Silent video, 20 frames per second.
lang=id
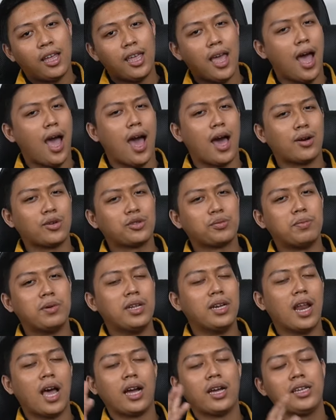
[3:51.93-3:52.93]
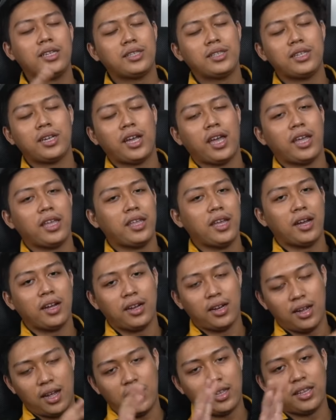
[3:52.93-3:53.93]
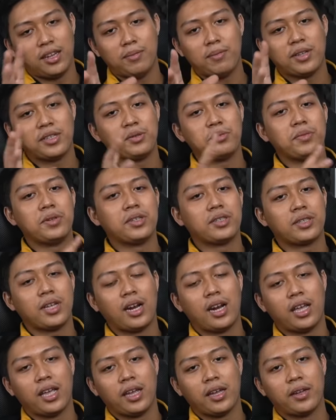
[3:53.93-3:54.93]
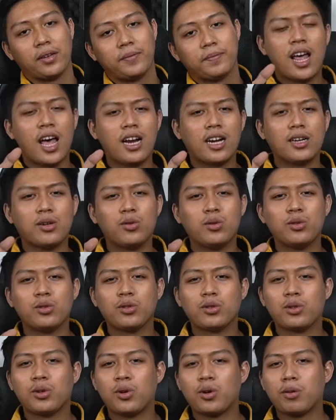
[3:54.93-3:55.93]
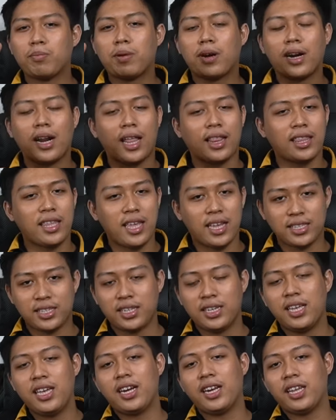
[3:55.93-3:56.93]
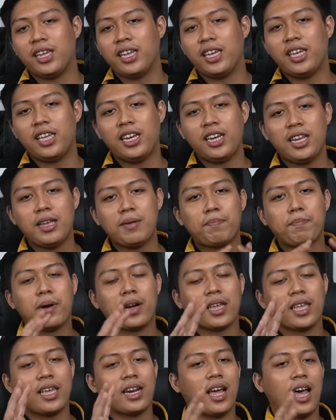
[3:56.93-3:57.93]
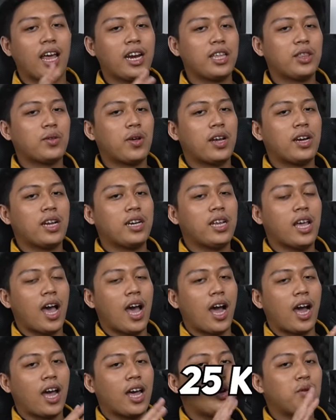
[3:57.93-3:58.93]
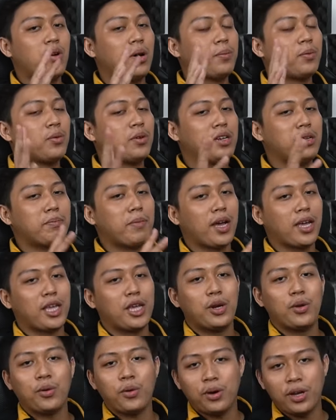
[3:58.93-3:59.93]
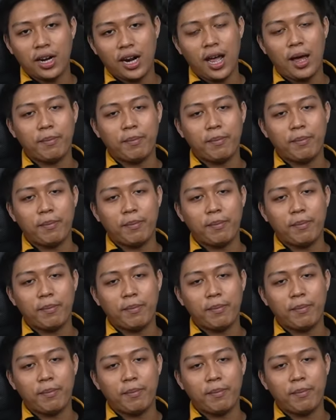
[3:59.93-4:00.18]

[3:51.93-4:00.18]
ya harus beli lagi sih kayaknya enggak ini masih bisa lah ya dan untuk beratnya sendiri ini perkiraan itu ada di angka 25 kg